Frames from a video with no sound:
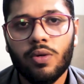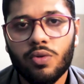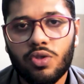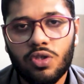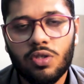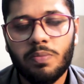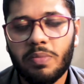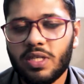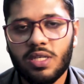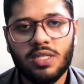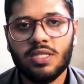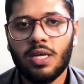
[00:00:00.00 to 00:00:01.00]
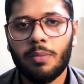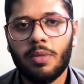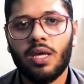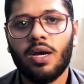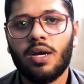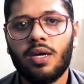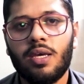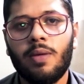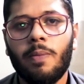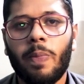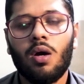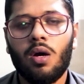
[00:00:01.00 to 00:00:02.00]
कुछ पिक्चर सामने आ गई
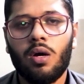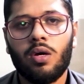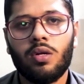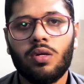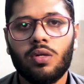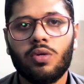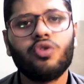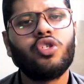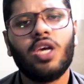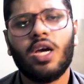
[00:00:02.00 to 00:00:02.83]
और कुछ